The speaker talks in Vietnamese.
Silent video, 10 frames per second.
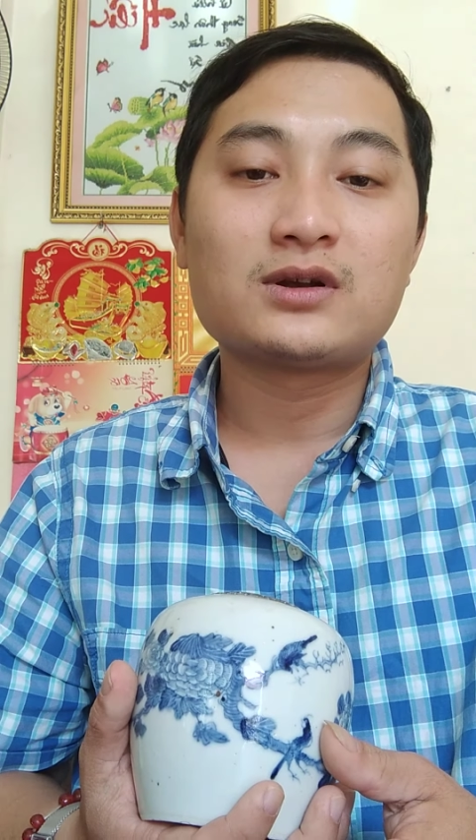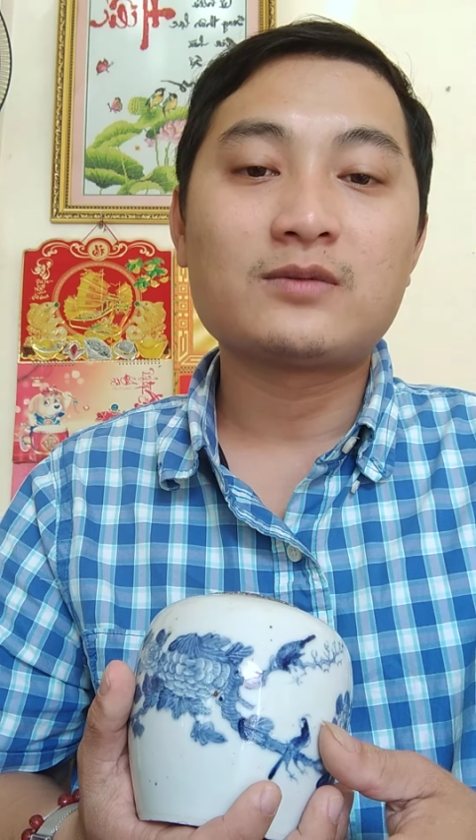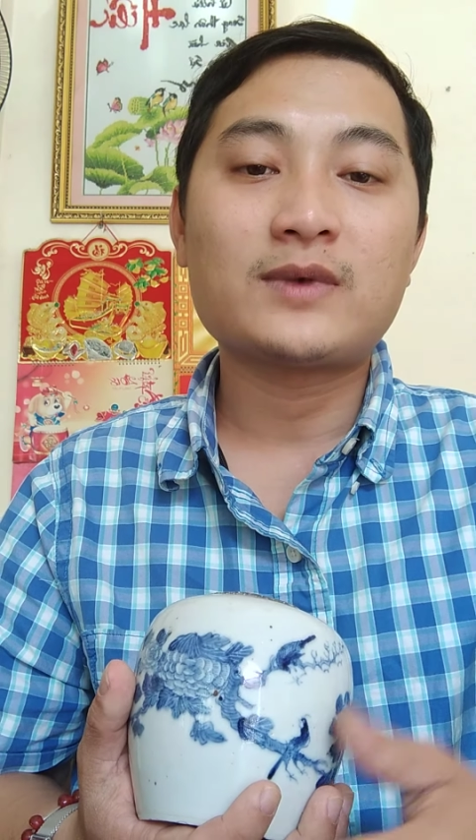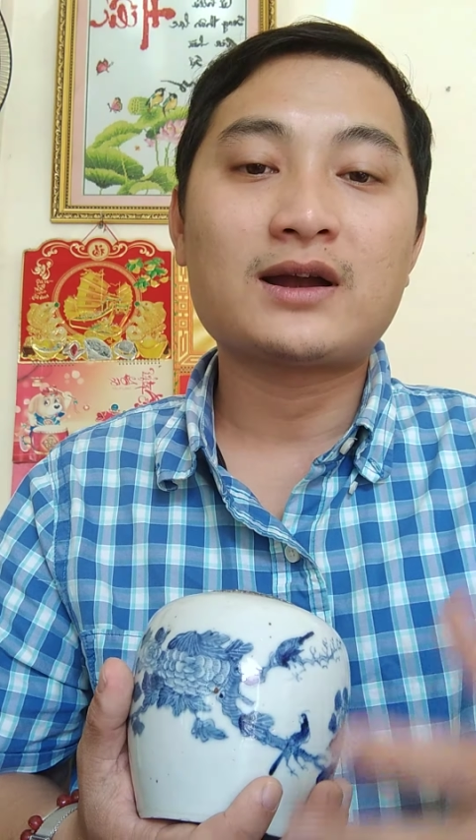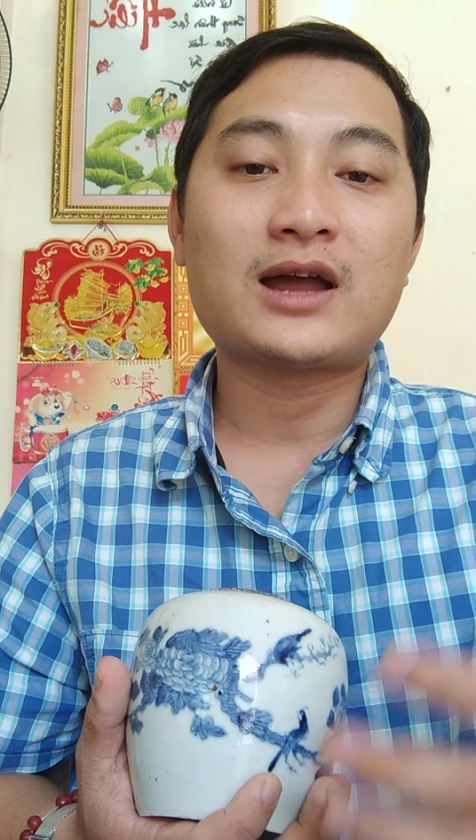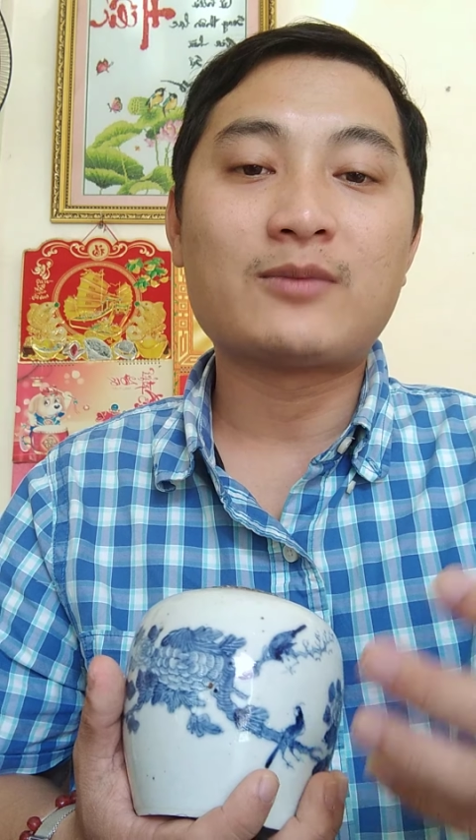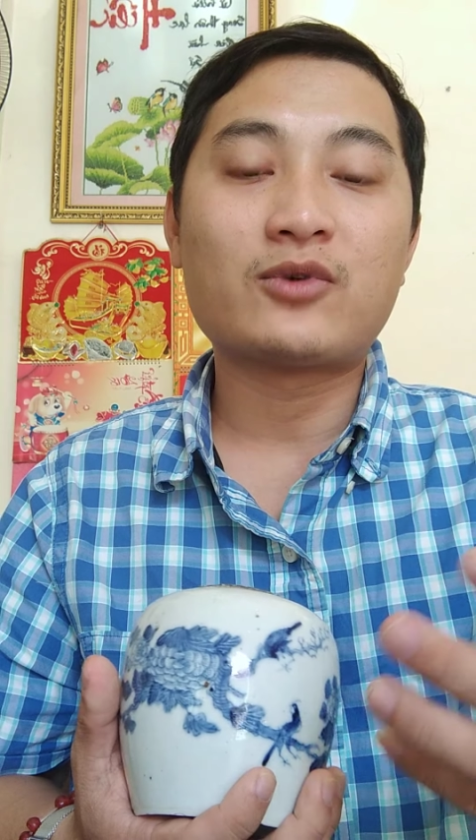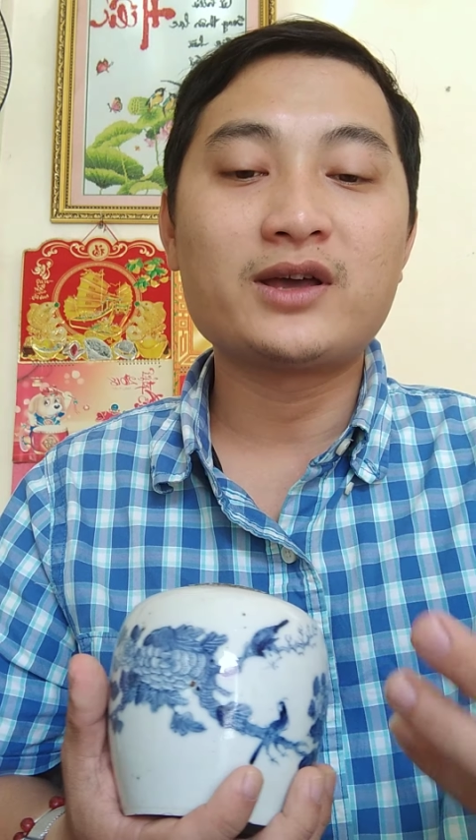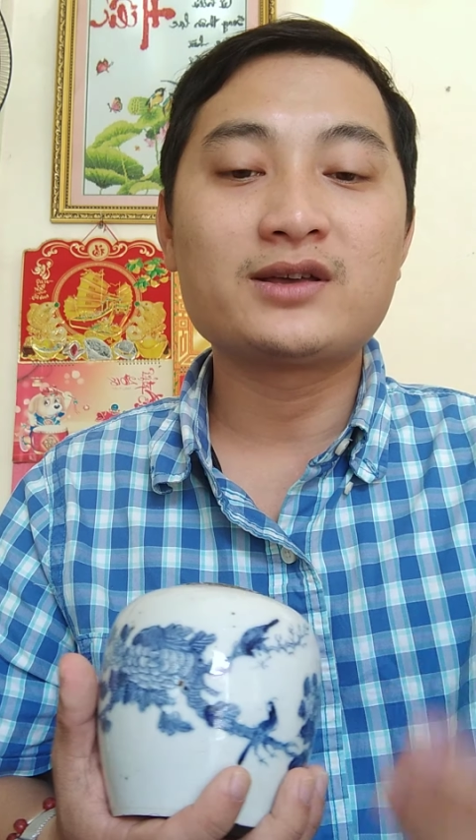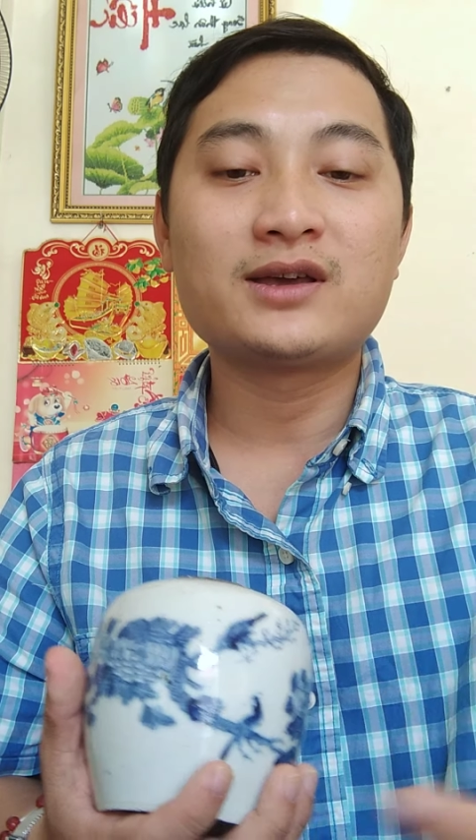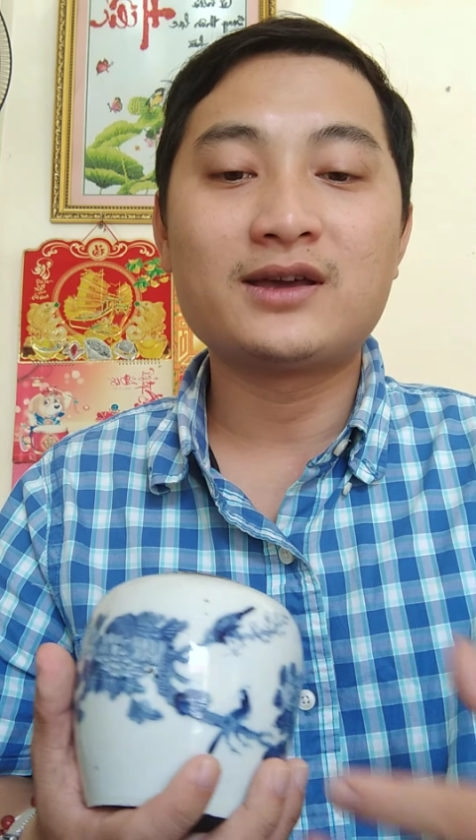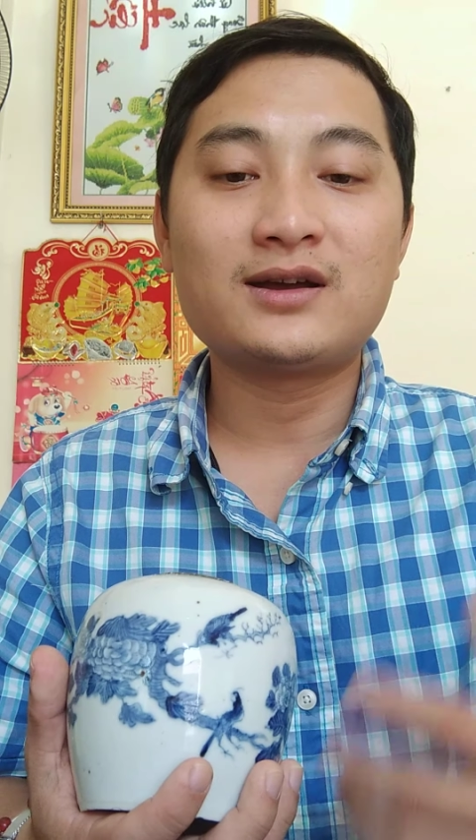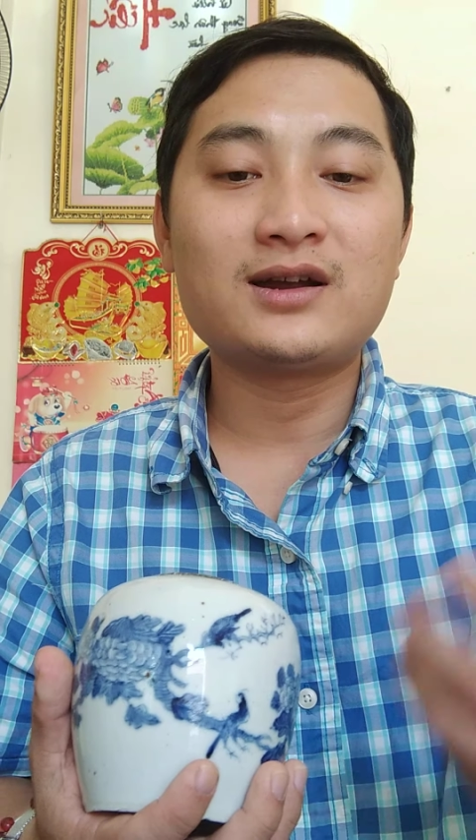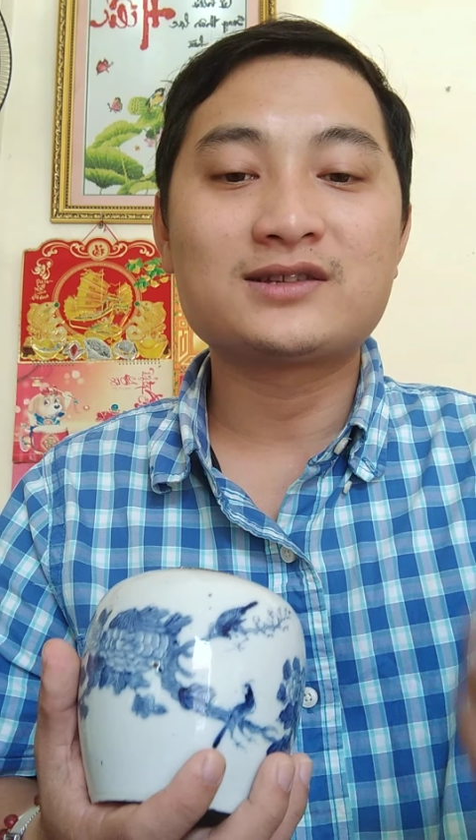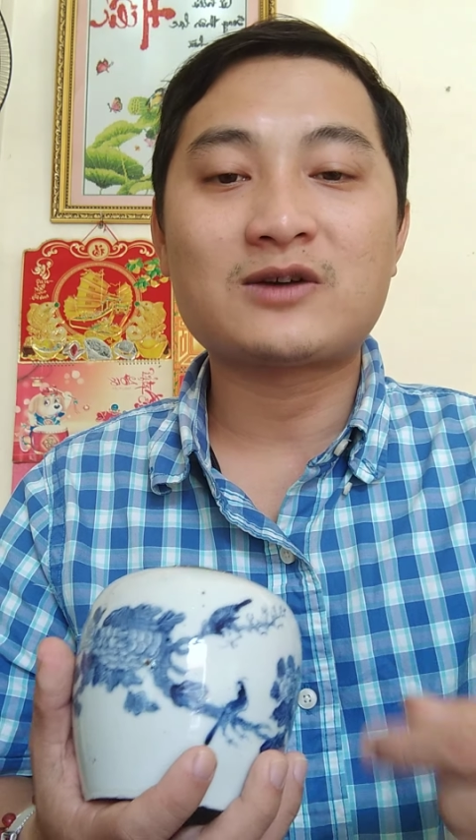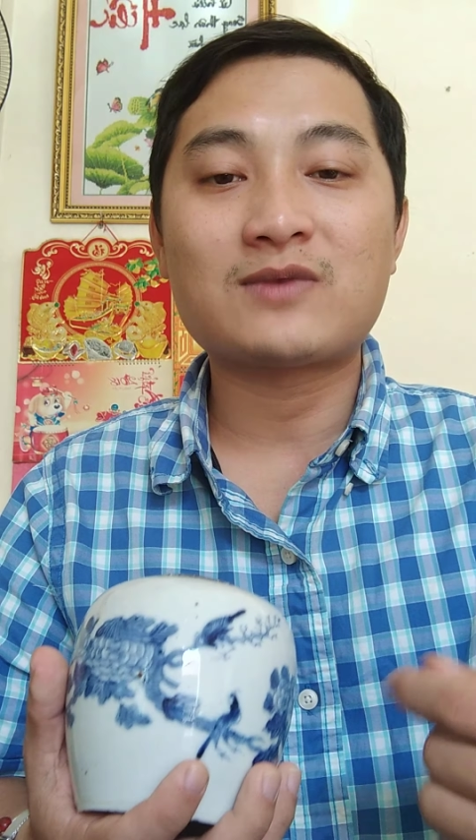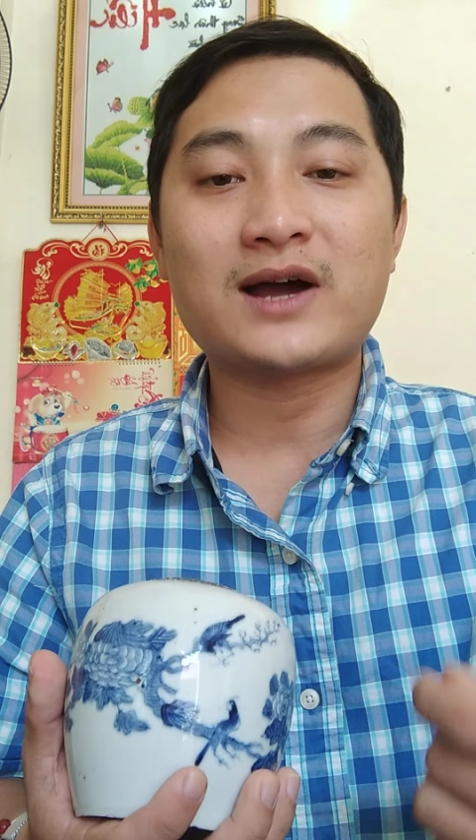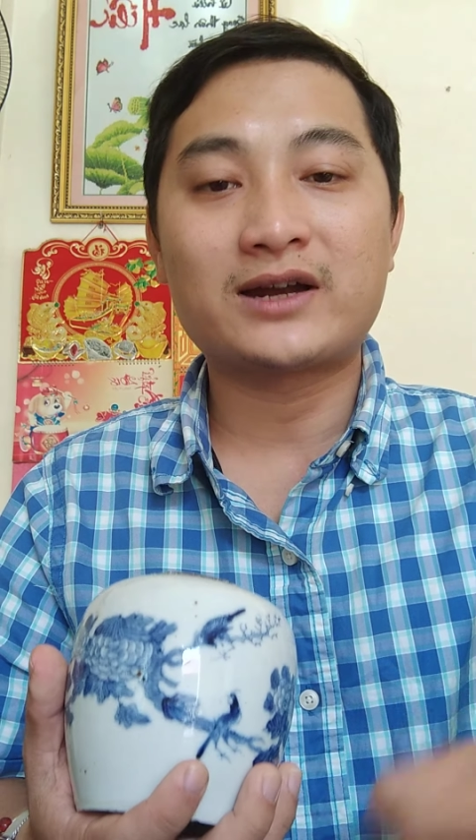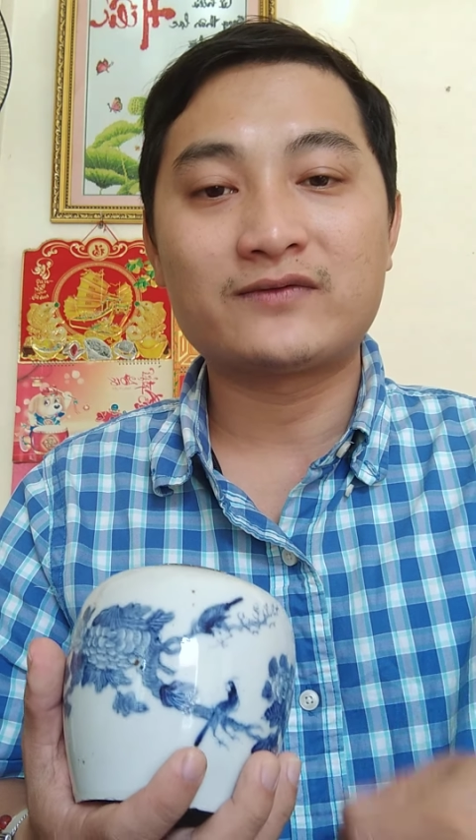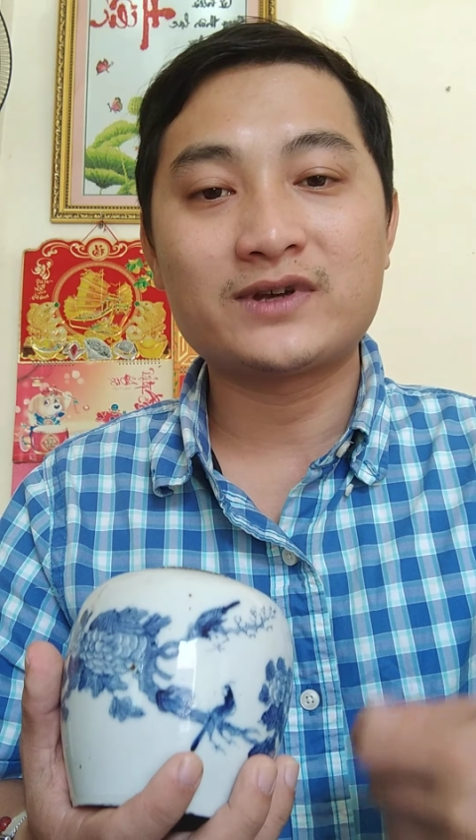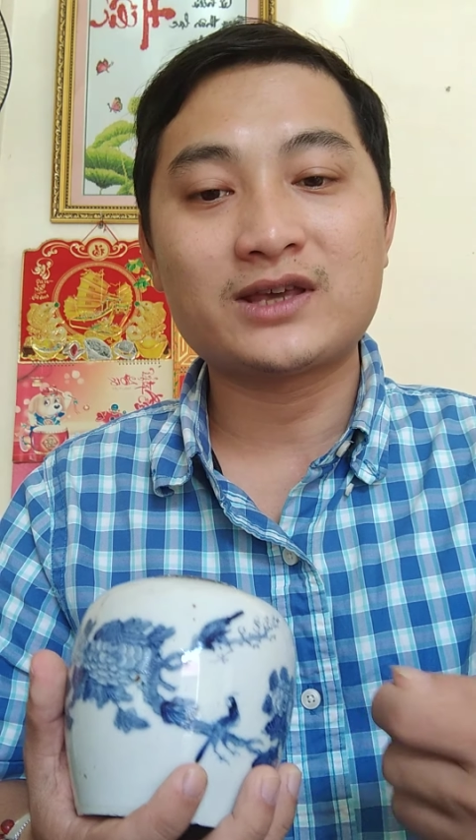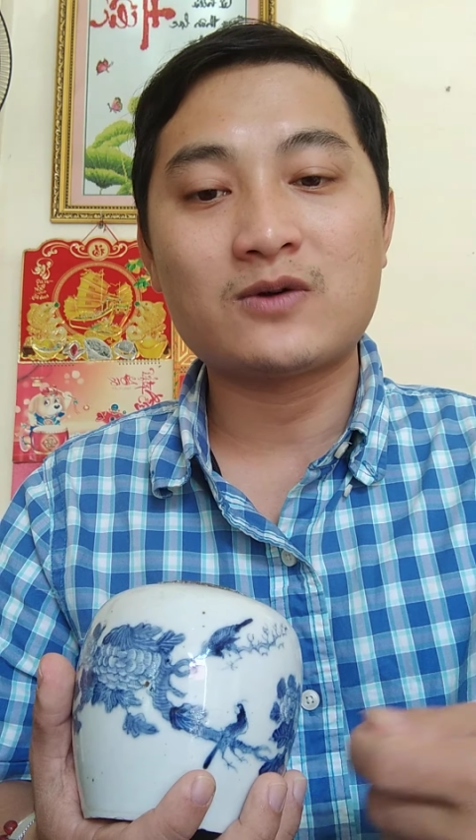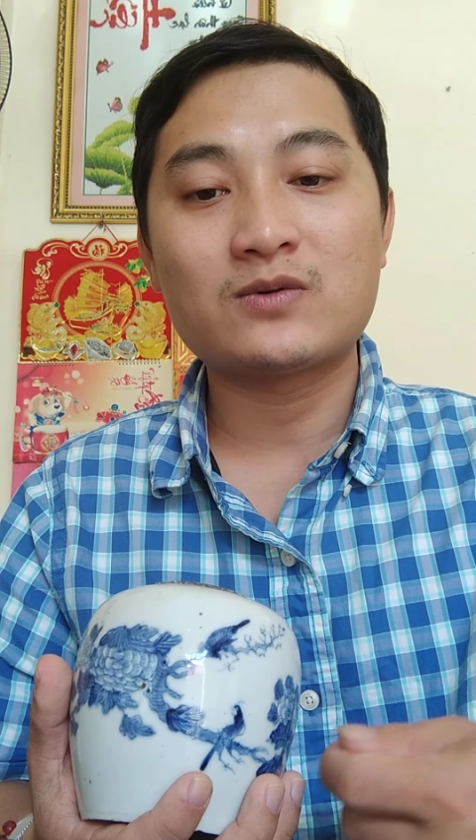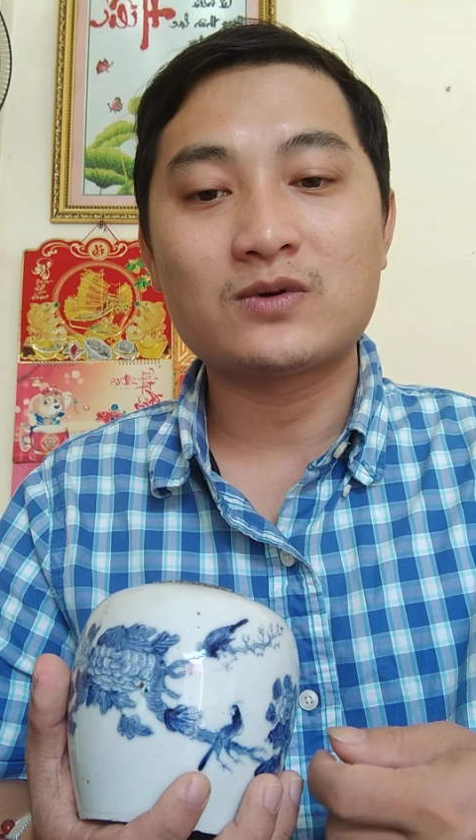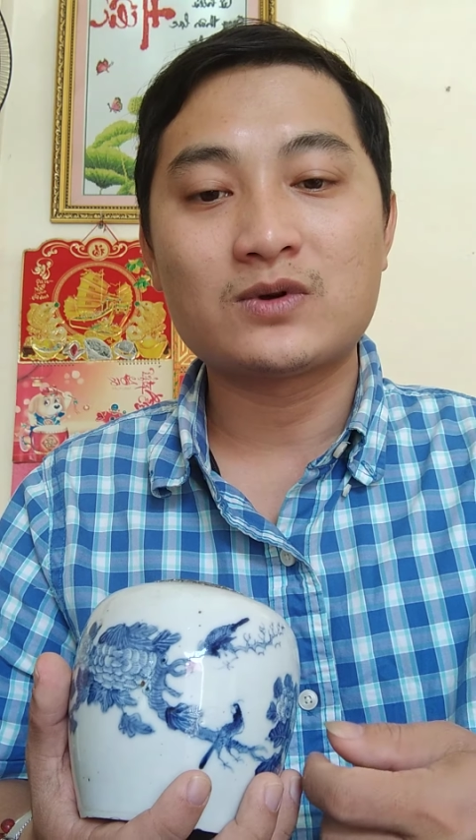nó mang lại một ý nghĩa là song hành với nhau